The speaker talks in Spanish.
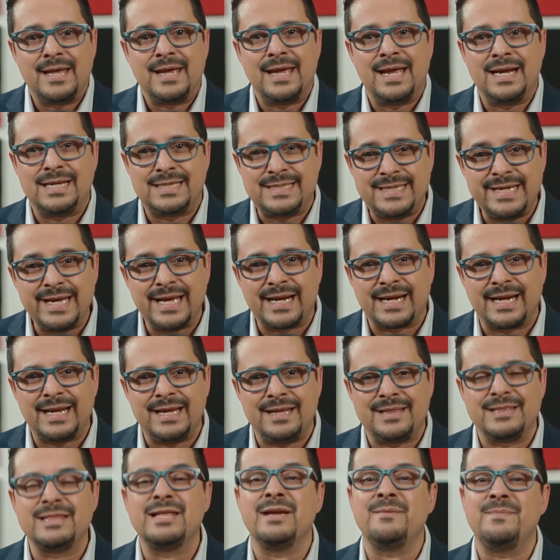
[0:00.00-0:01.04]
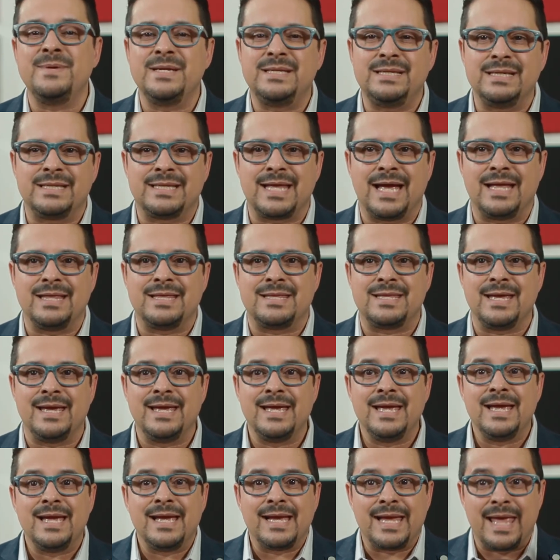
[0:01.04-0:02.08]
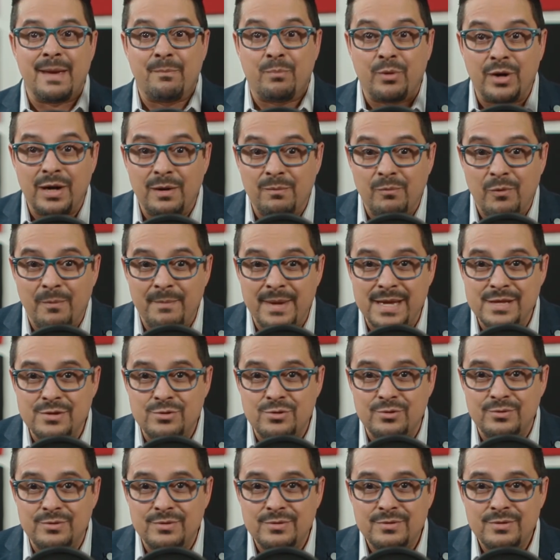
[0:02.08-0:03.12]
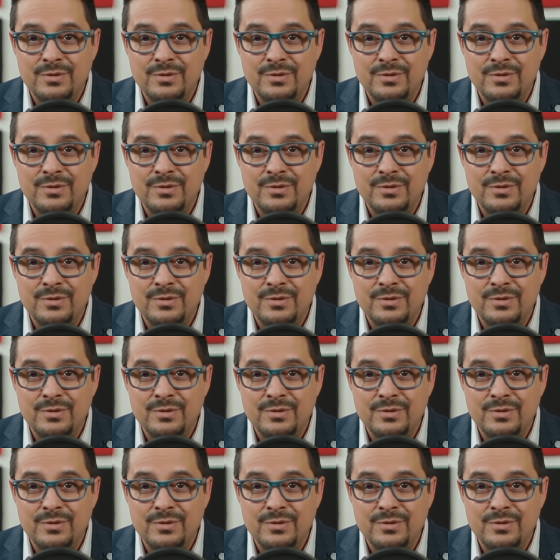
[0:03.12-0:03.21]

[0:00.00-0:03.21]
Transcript: el cierre de visitante, que por el momento